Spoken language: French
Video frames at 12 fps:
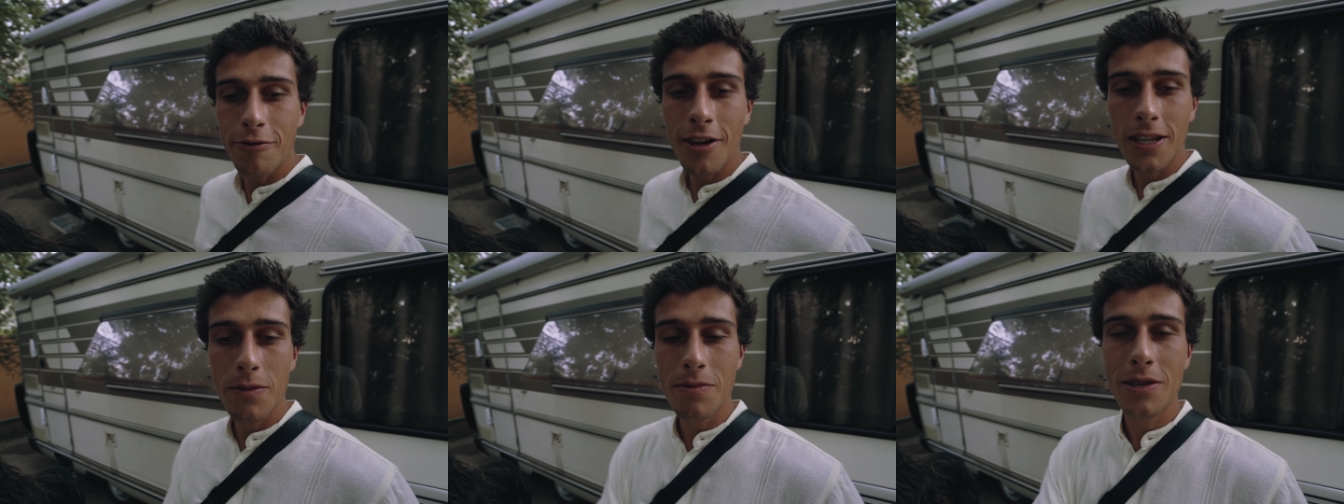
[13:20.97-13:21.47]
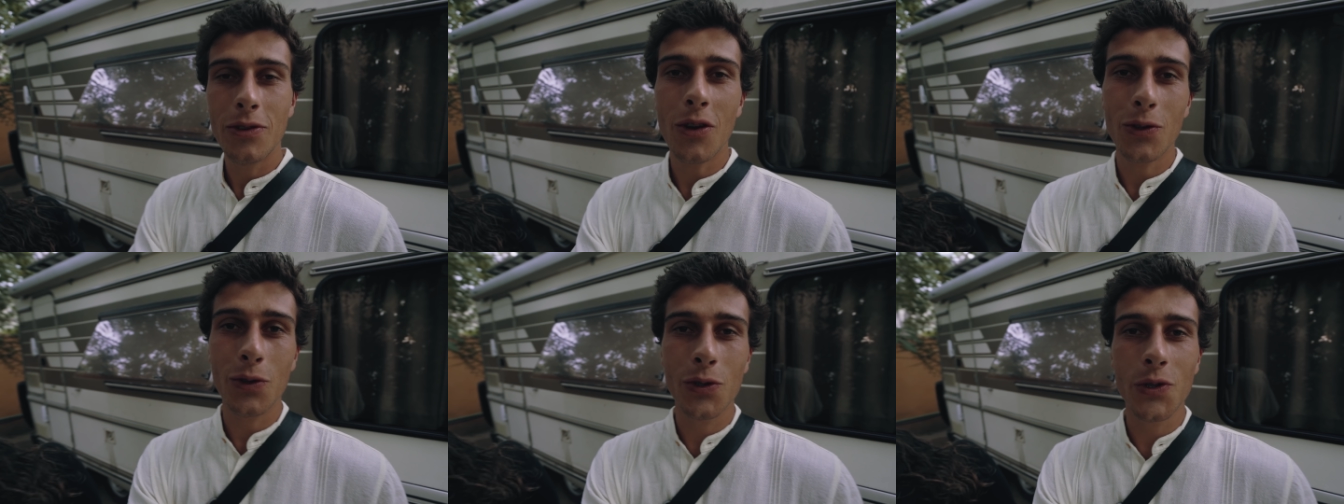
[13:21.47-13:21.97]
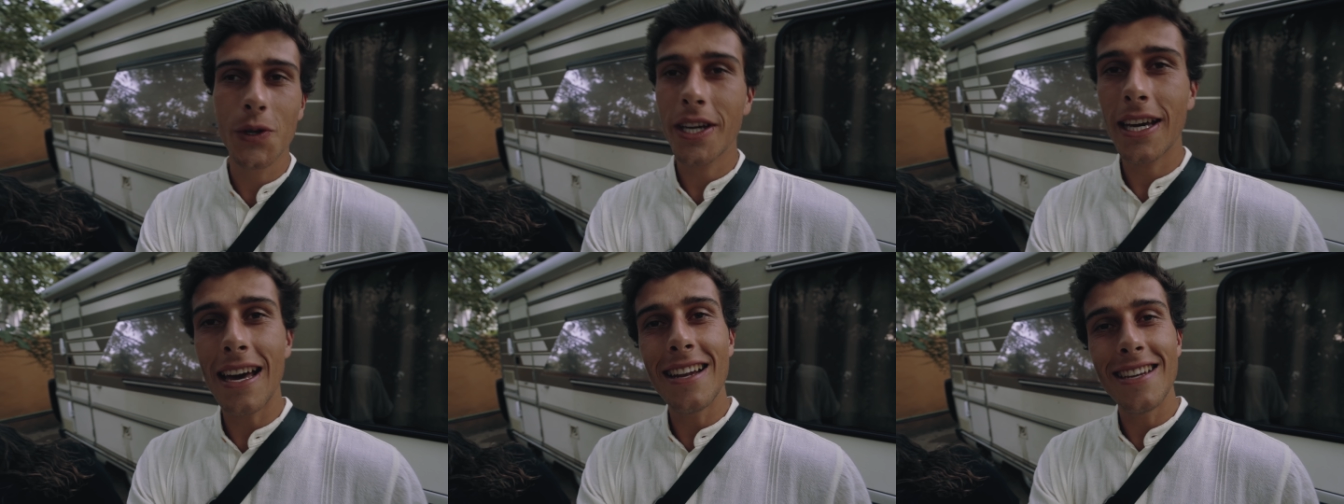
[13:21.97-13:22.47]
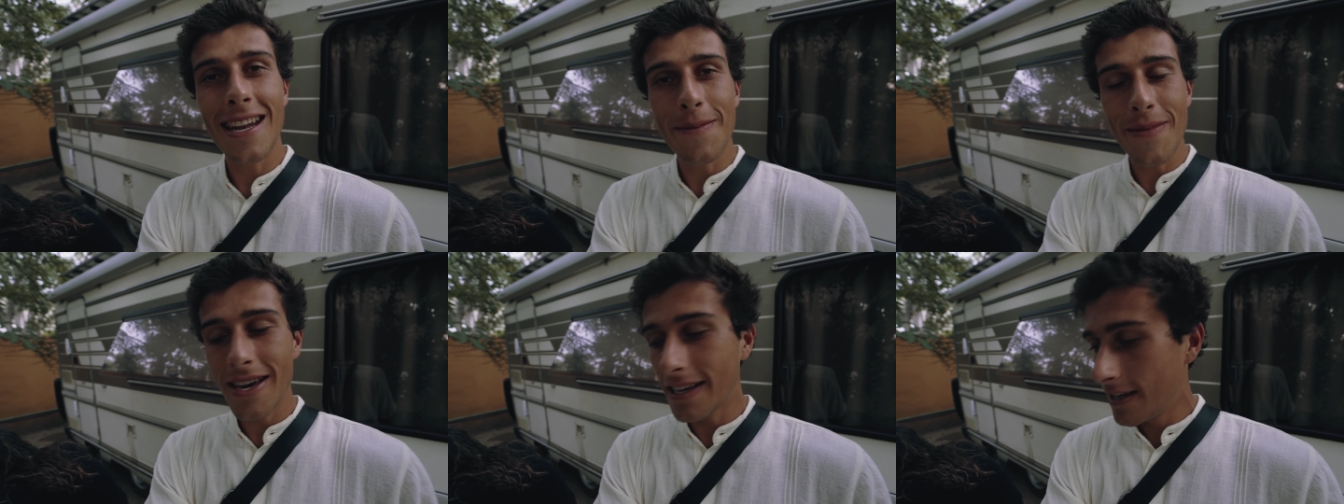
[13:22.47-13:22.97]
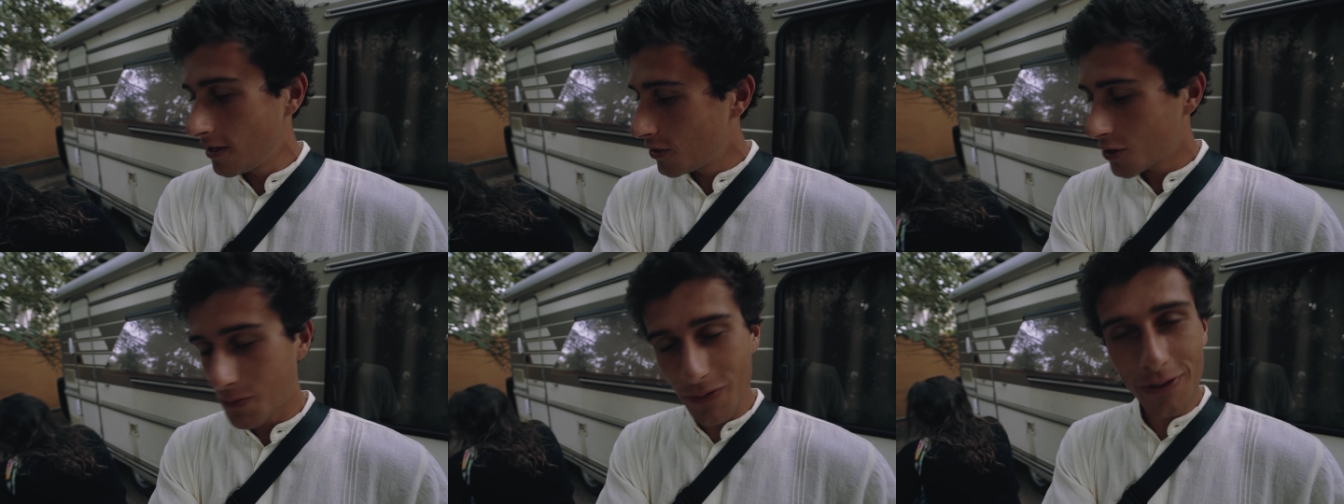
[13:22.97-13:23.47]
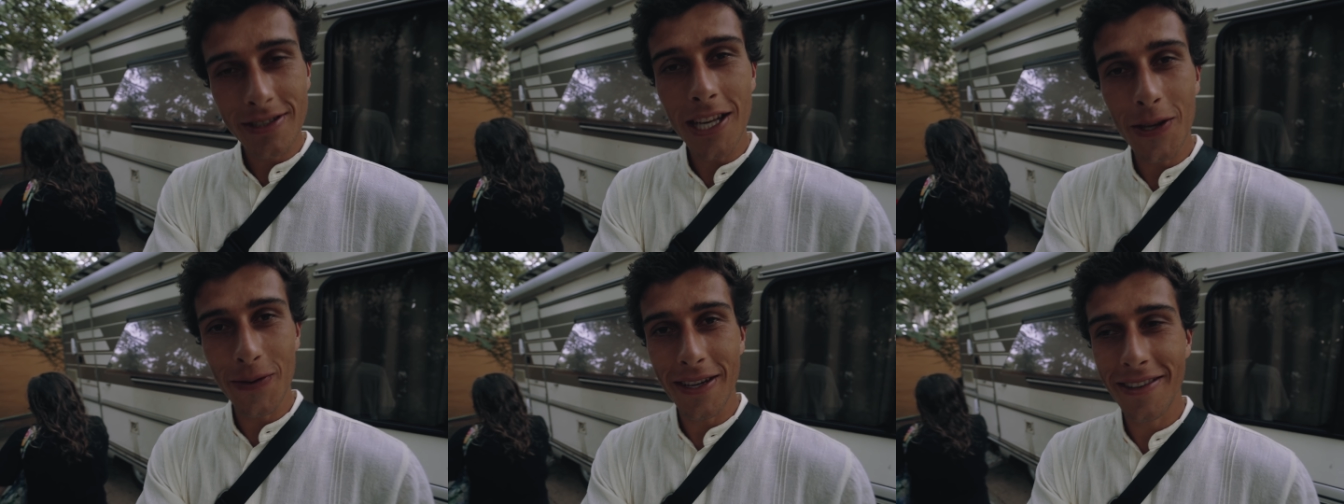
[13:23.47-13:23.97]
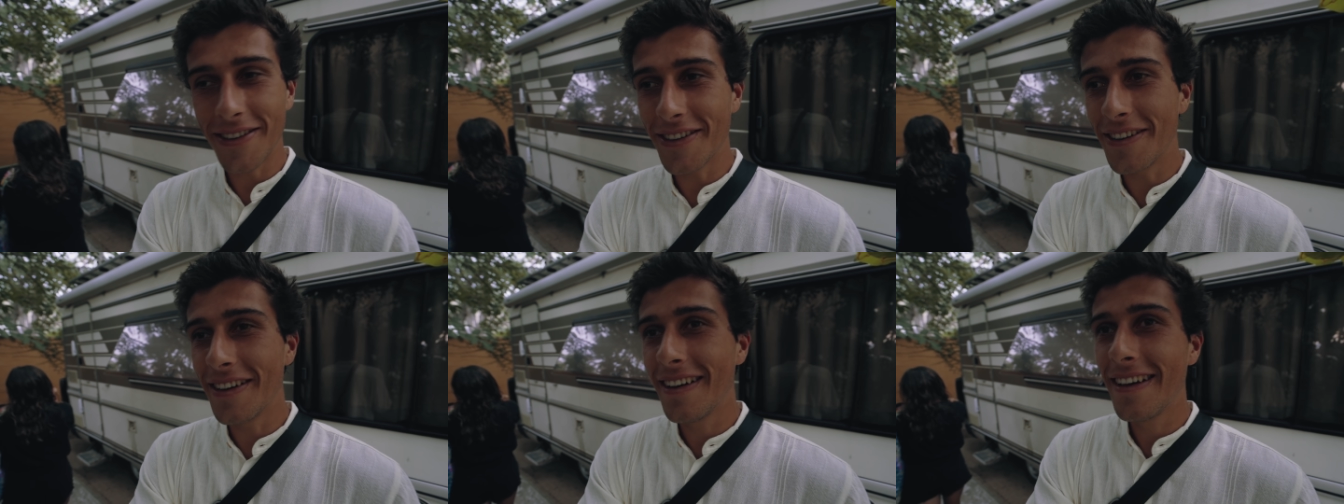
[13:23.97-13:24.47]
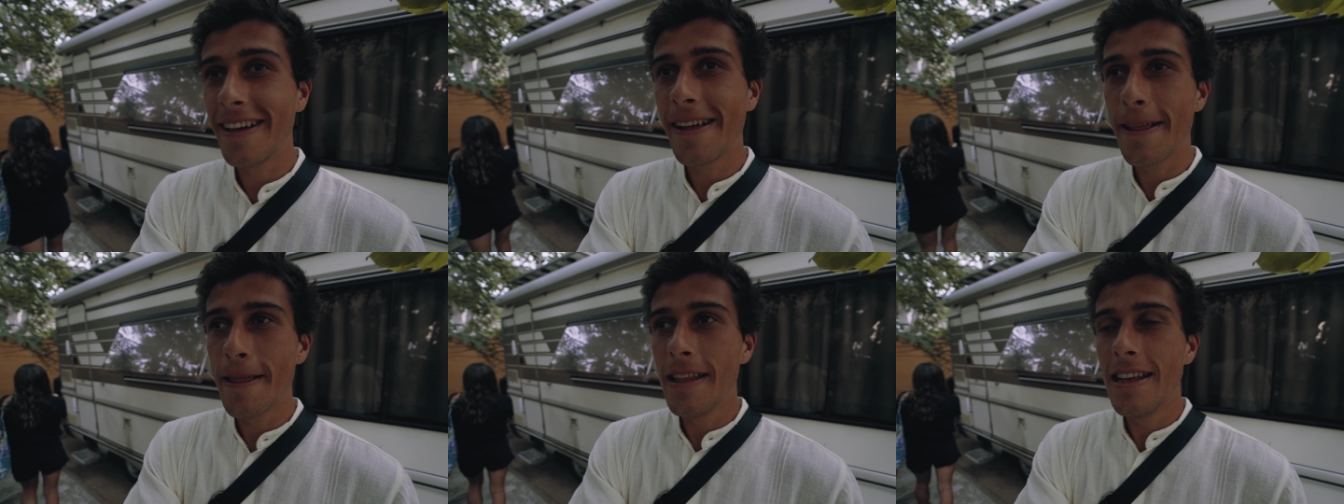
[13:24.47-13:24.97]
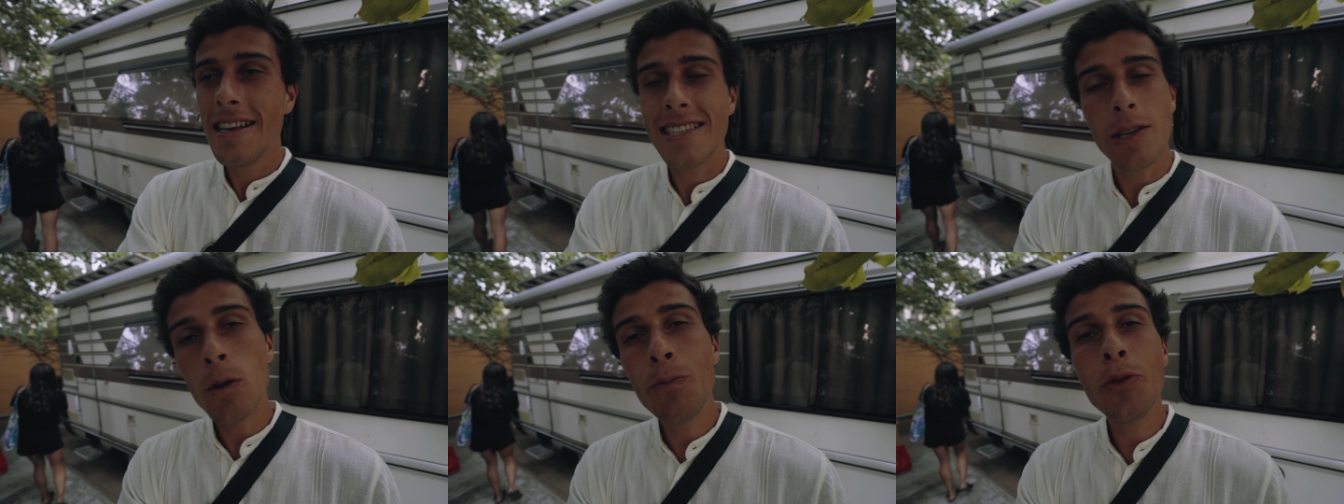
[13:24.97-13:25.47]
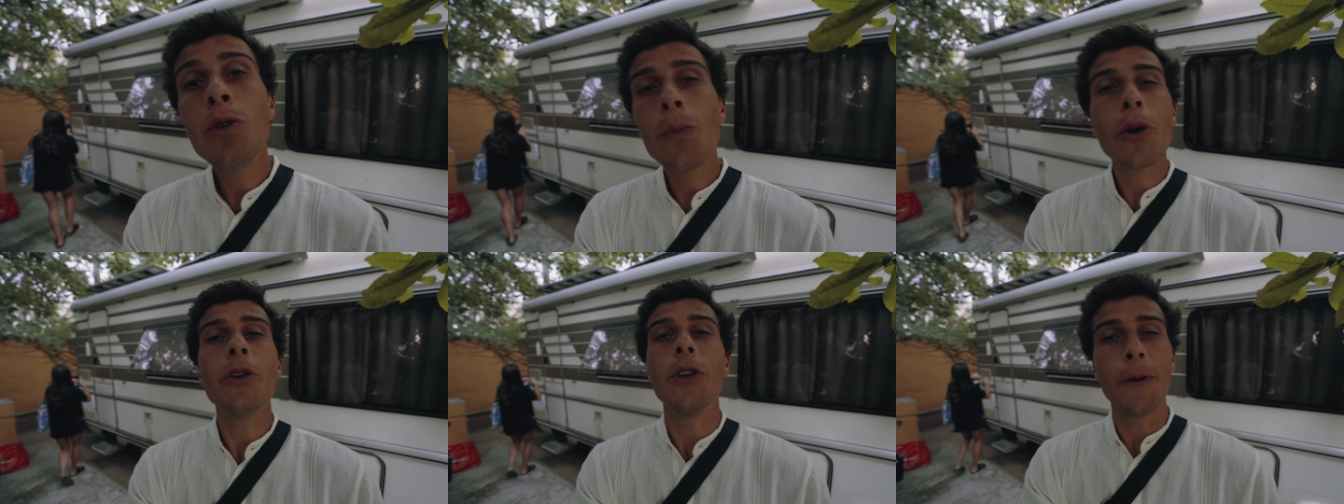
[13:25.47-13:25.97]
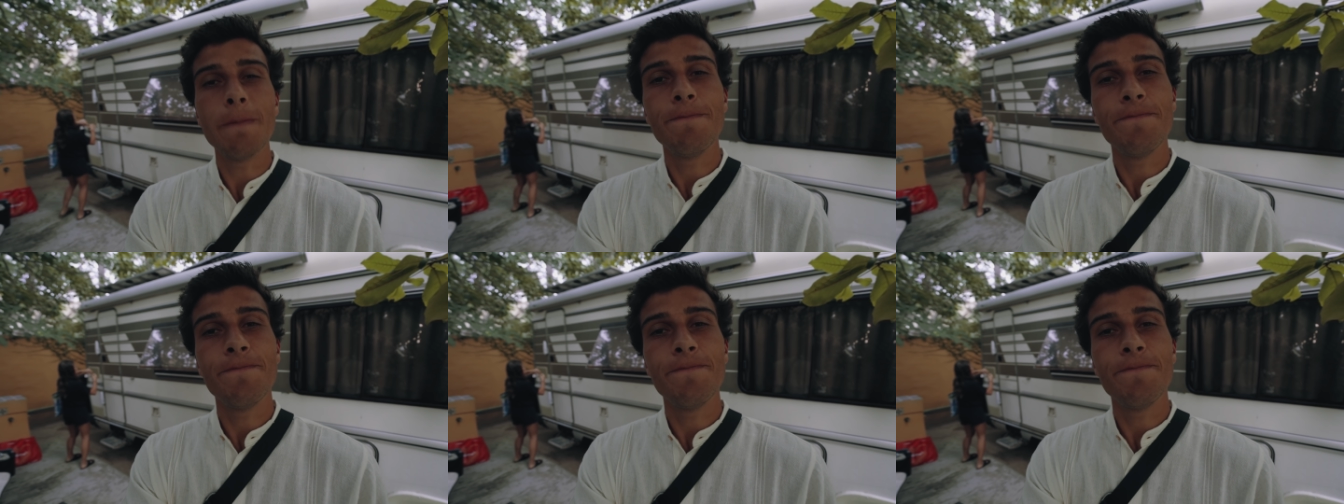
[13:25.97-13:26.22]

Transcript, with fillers: Voir des bébés tortues courir, aller à la mer, je pense que ça doit être, euh, ça doit être plutôt prenant.